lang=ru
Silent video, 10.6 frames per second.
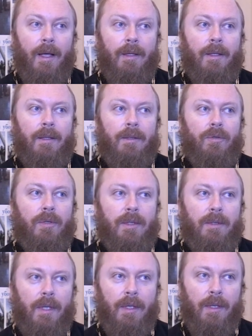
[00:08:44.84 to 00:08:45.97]
это с точки
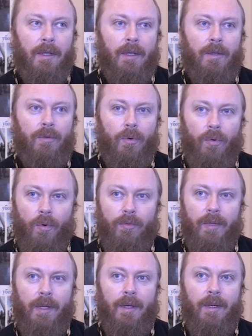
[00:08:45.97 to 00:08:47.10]
зрения
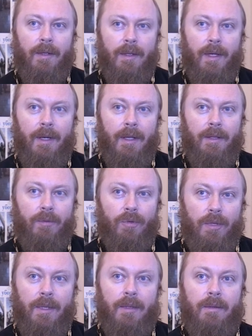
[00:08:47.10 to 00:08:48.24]
духовной, да, это
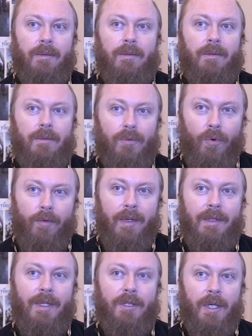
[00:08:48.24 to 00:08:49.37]
уже
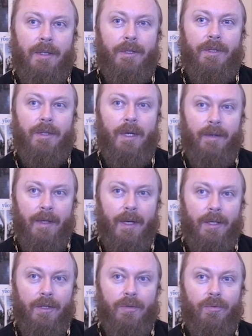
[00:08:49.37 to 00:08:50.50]
новый зачатый человек,
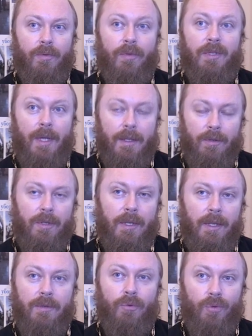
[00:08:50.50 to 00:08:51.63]
конечно, у него сразу же
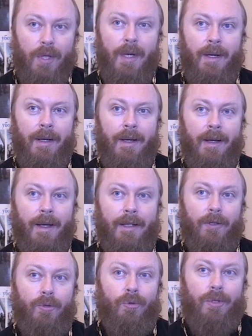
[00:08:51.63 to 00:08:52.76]
есть душа,
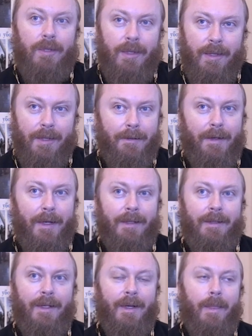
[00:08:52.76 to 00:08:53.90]
это тоже надо
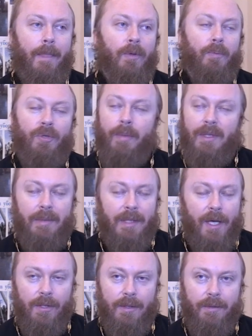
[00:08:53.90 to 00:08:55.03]
говорить. Вот все об этом
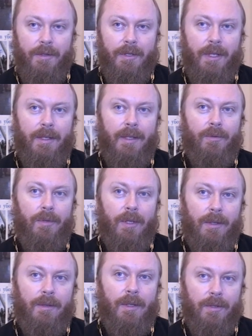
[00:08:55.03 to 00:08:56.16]
скажет священник, но
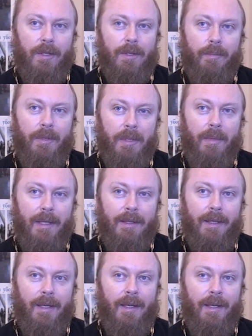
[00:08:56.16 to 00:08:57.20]
дети должны это понимать.